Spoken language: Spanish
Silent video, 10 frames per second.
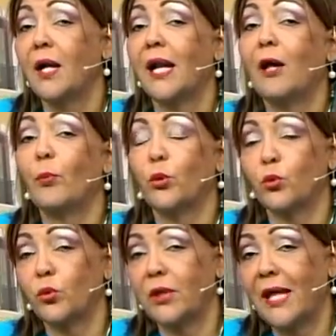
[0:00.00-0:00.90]
la
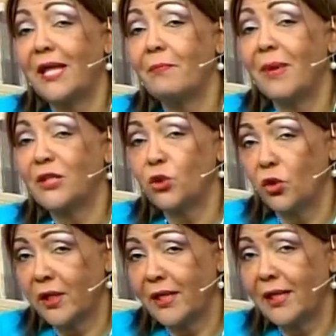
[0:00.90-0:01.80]
oportunidad de
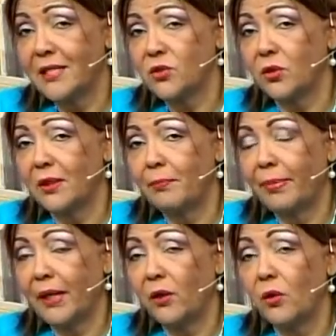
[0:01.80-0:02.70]
mayor generación de
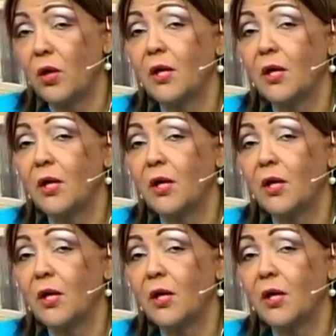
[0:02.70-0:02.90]
empleo,